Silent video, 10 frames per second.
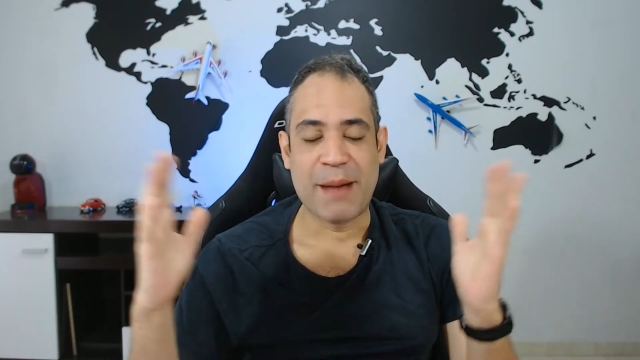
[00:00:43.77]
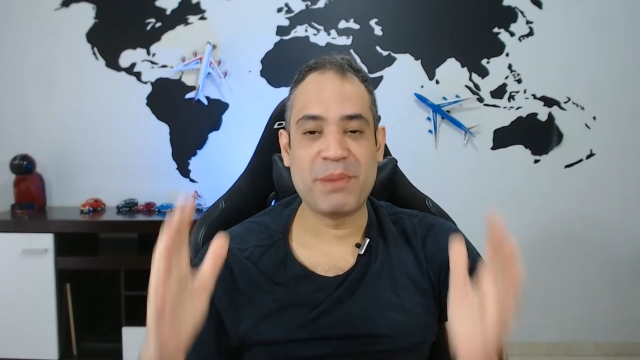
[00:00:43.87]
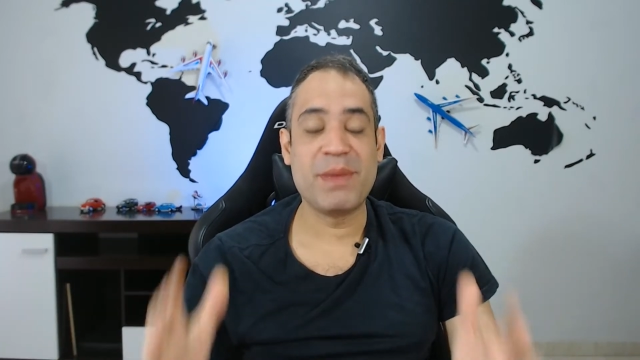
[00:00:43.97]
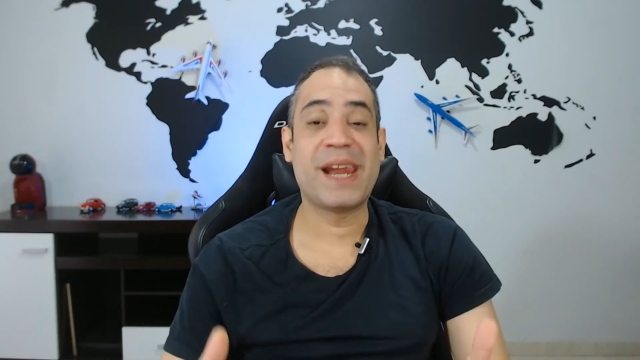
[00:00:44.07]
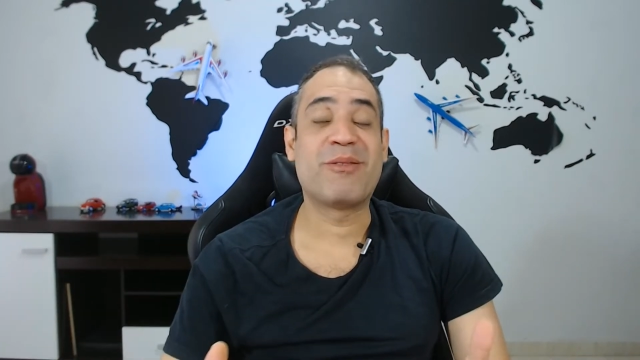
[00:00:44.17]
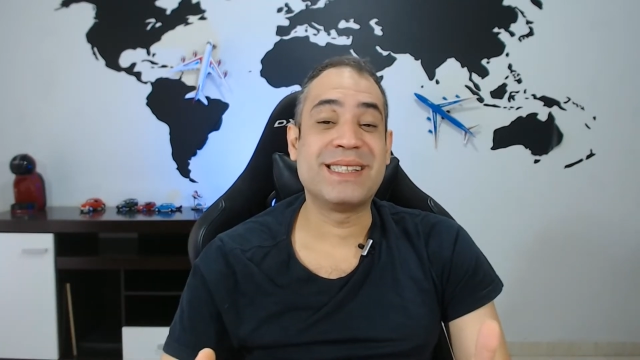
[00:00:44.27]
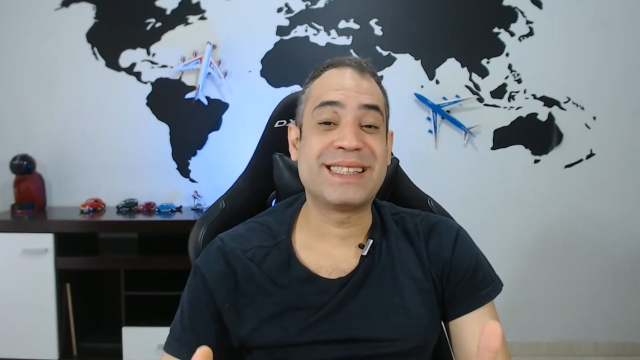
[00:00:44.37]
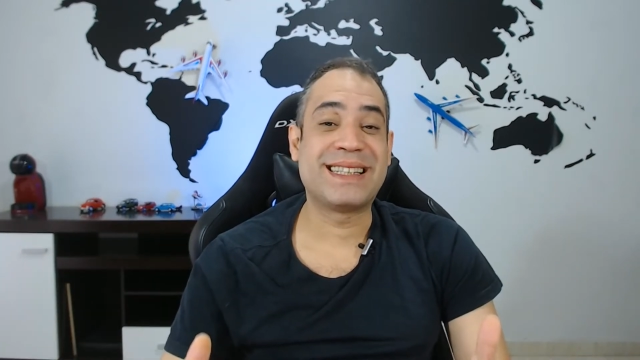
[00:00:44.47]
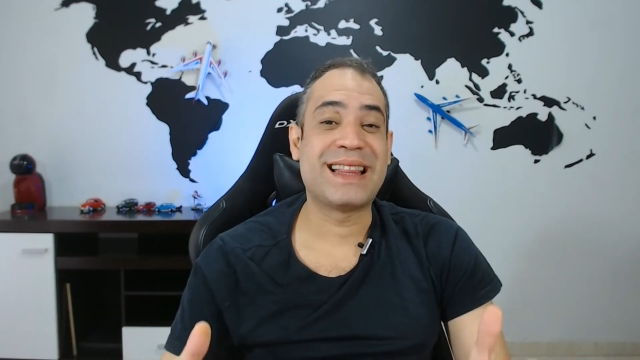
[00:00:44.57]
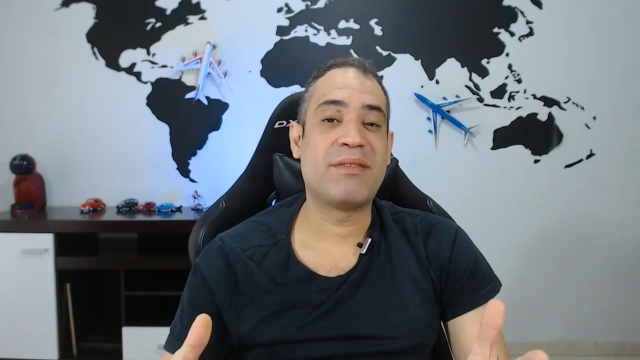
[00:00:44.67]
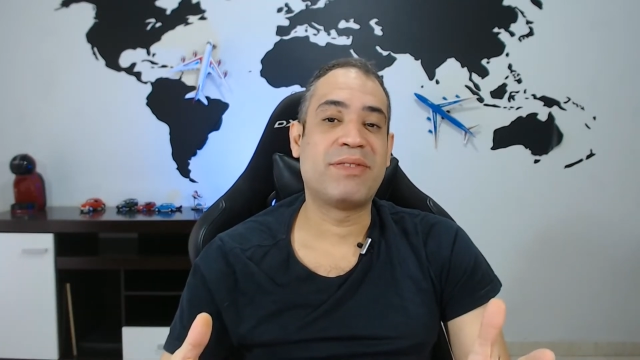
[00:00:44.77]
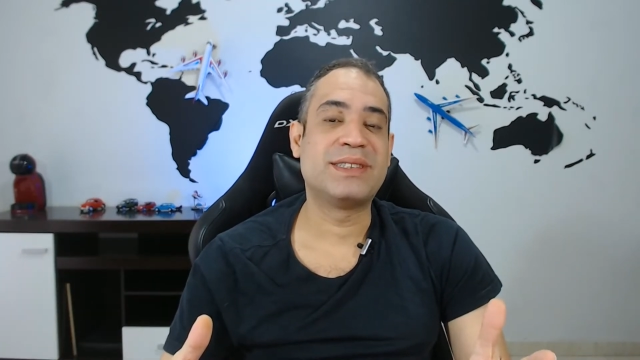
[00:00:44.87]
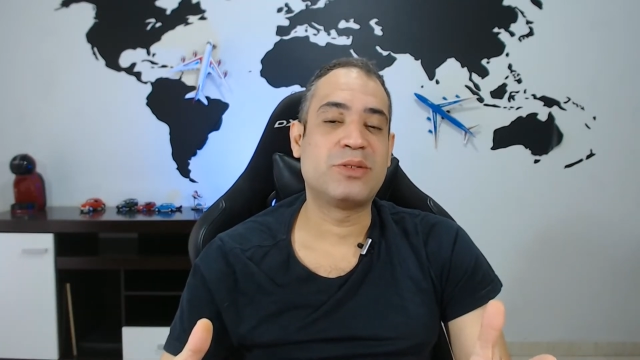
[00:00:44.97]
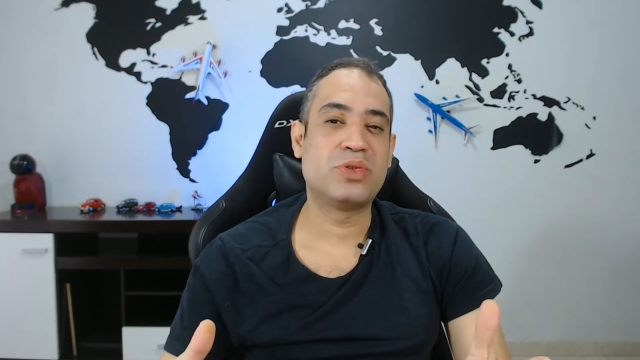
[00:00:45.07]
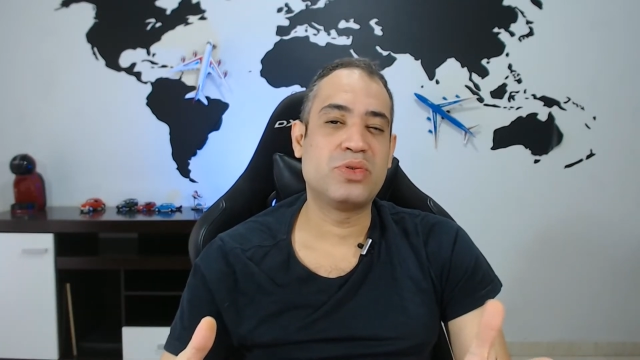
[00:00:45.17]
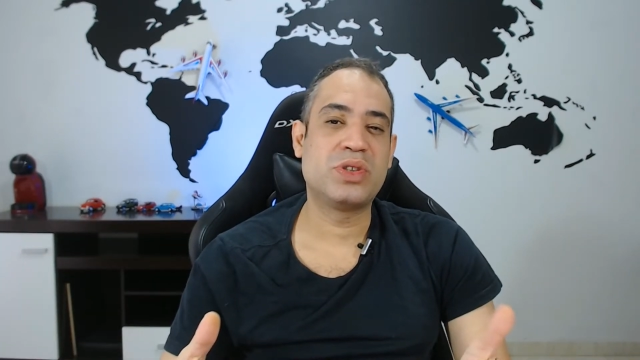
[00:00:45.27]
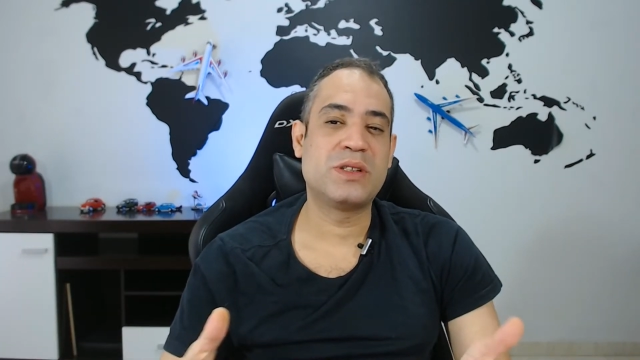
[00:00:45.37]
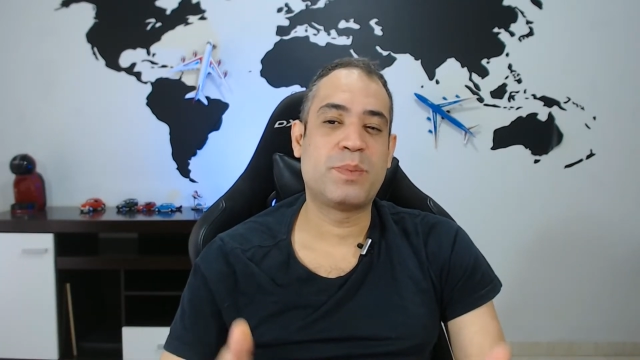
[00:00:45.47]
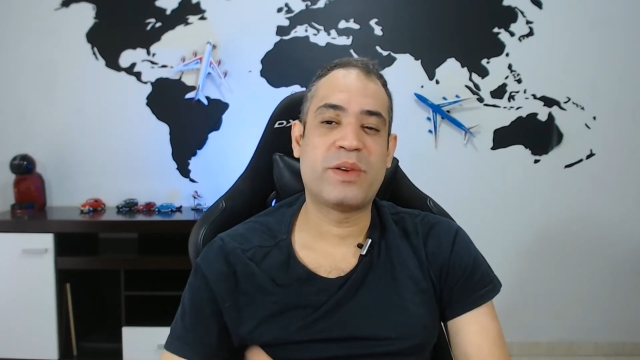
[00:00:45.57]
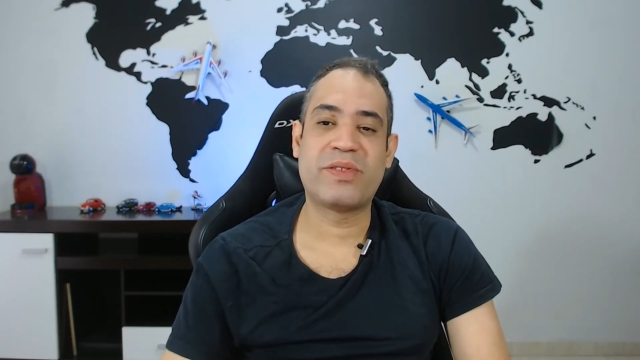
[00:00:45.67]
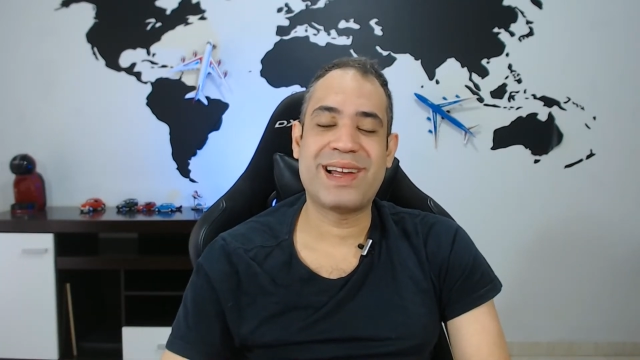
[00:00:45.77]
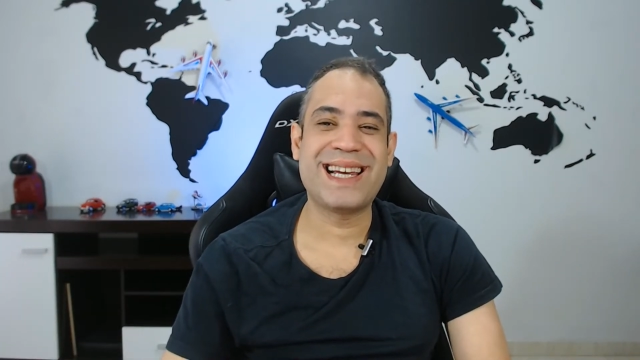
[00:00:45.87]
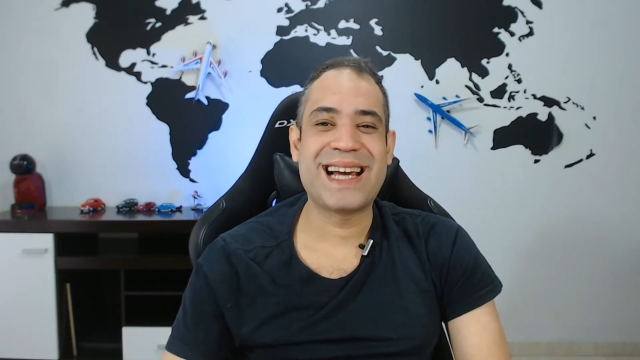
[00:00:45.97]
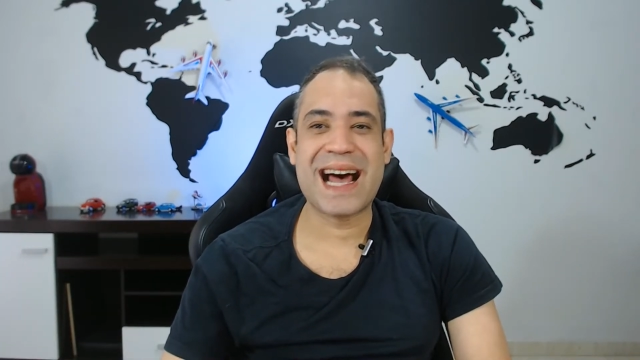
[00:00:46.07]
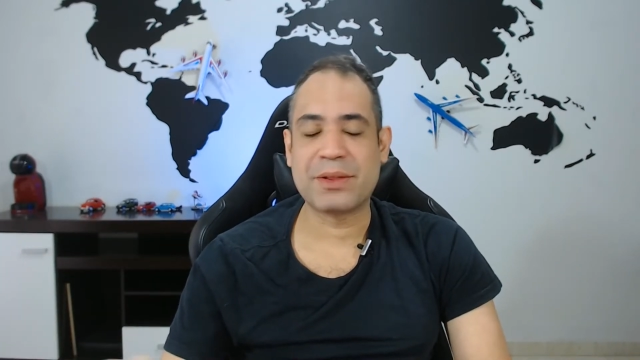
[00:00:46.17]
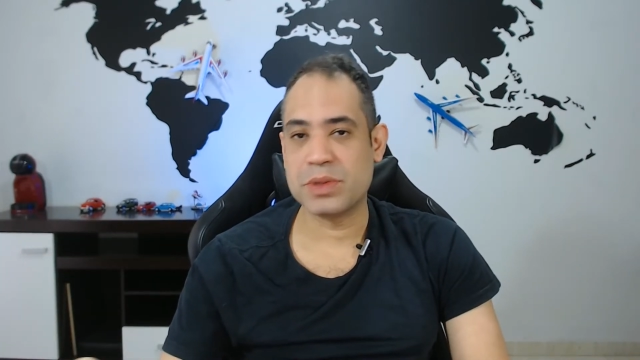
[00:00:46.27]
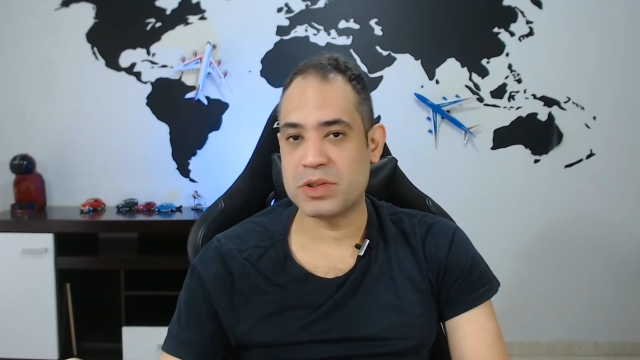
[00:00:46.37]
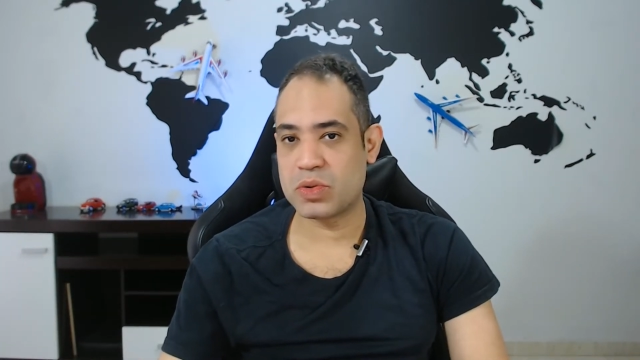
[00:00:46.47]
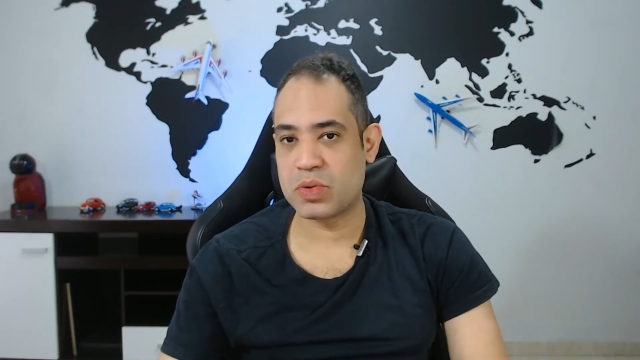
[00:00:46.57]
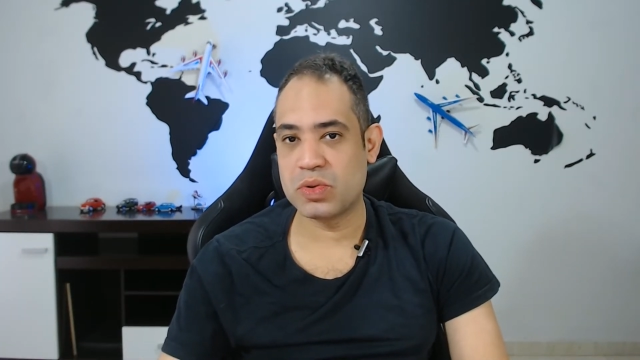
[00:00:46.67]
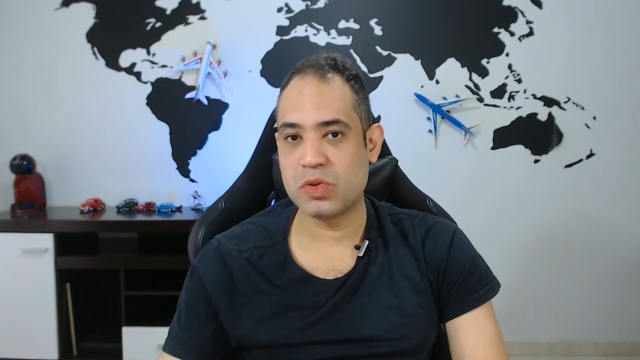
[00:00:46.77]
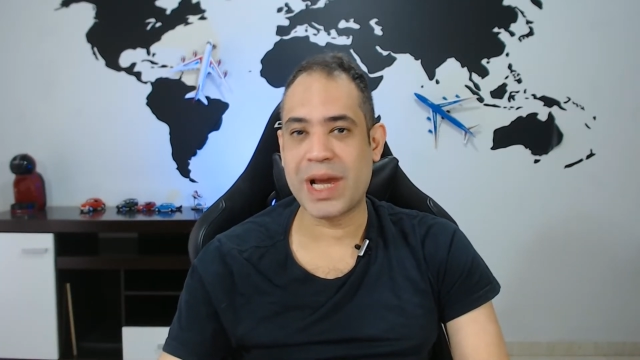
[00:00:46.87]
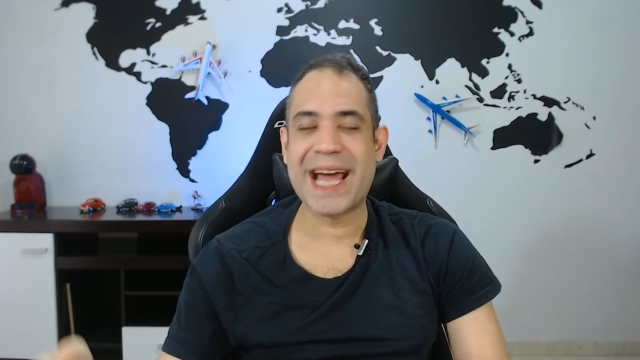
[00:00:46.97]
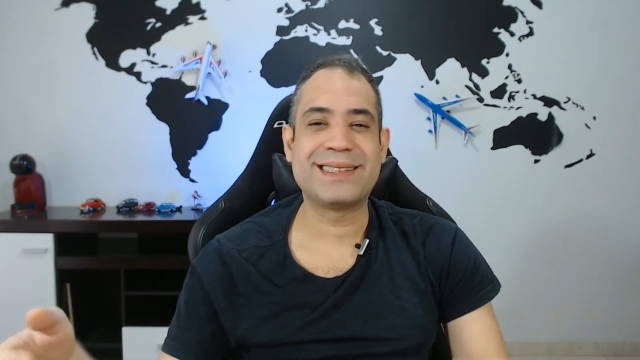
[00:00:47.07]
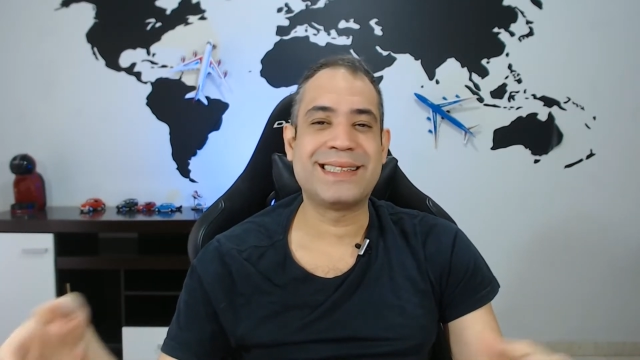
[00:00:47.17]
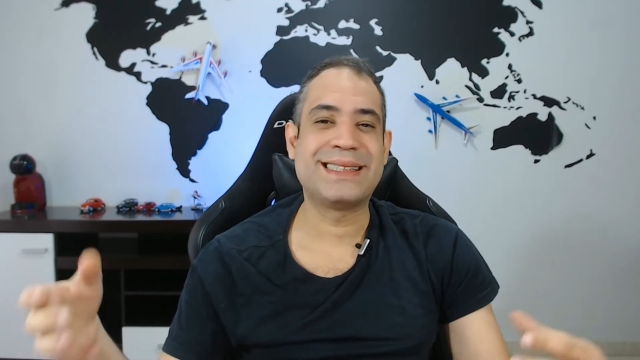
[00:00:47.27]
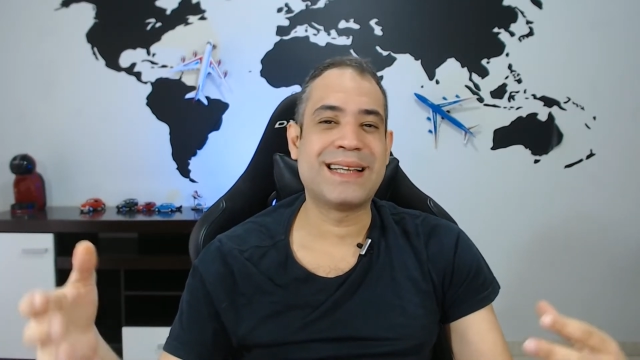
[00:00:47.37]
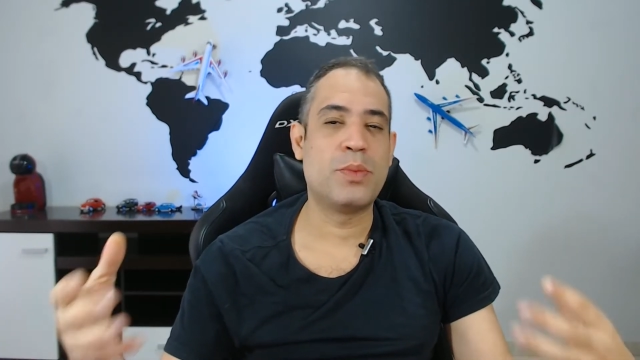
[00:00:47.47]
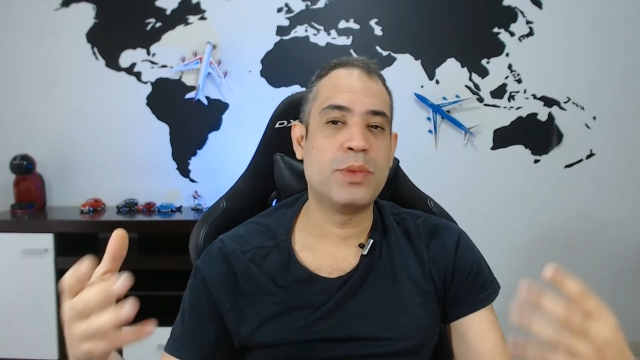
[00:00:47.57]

A primeira coisa que você deve fazer todos os dias para ficar ligado nisso tudo é acessar o